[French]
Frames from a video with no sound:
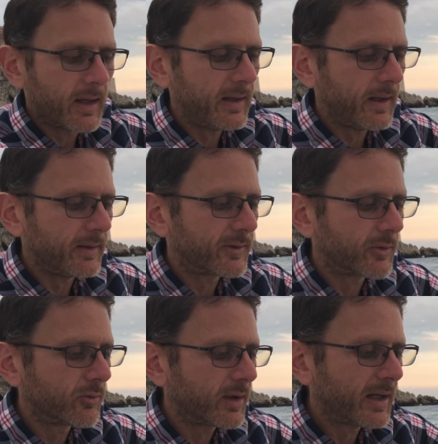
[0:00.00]
Et ce
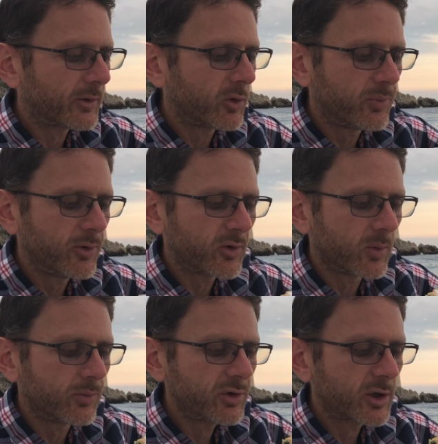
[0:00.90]
qu'on garde le plus
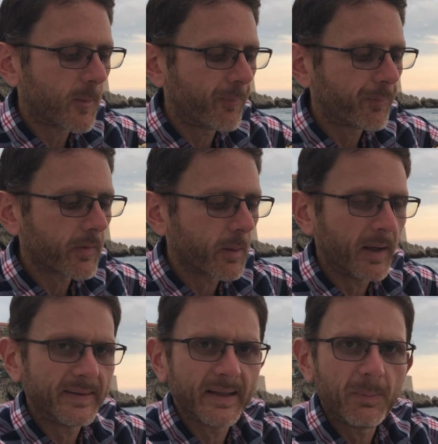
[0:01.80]
en bouche,
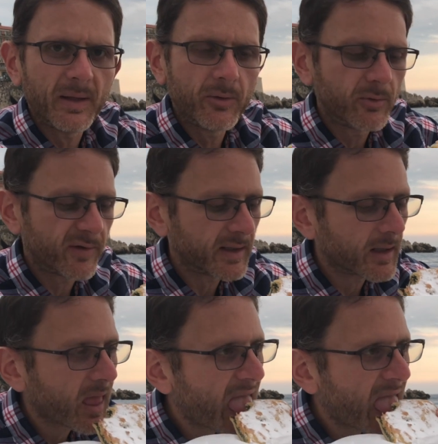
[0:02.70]
bah, c'est les pignons en fait.